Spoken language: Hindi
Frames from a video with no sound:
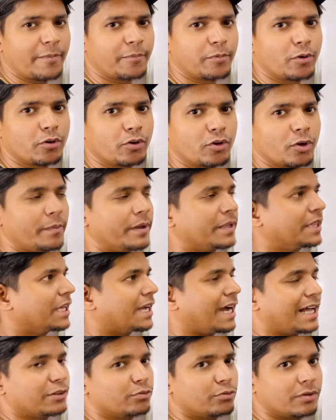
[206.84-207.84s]
आप लोग को मैं
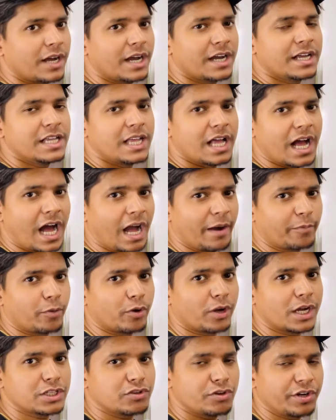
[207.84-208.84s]
दिखा दूंगा आप
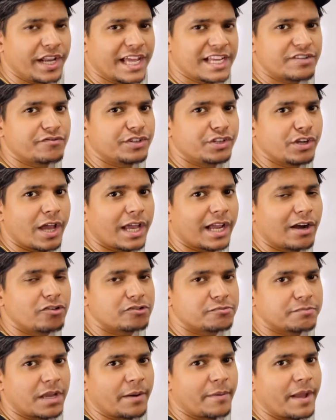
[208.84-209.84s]
लोग का जो नेक्स्ट वीडियो आएगा
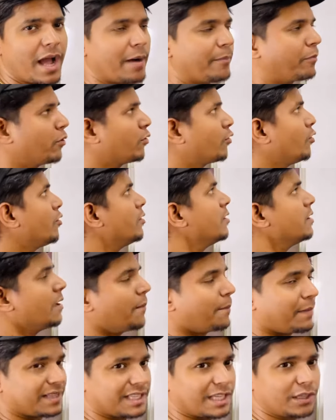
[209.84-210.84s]
उसमें हमें आप लोग को
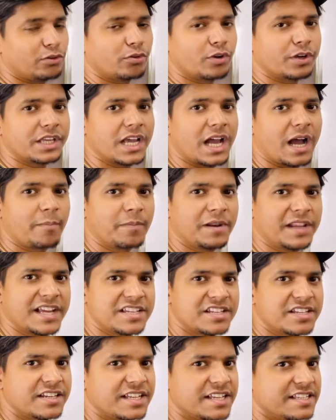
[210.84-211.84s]
बता दूंगा कि
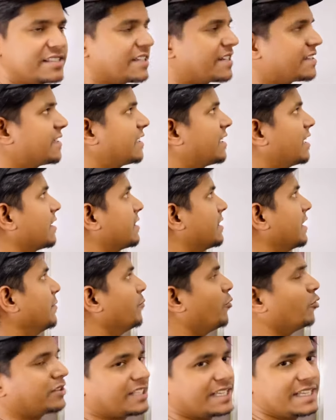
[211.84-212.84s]
अप्लीकेशन किस तरह से करते
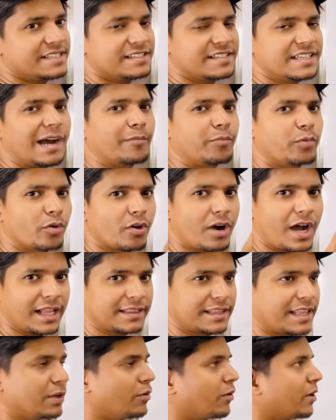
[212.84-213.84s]
हैं बहुत ही ईजी आप लोग को
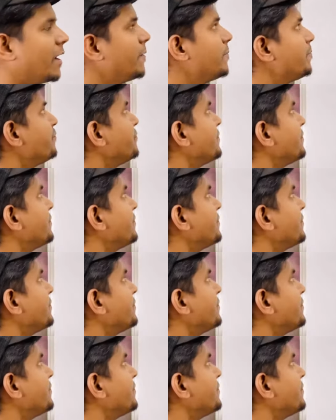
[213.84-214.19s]
आता ही होगा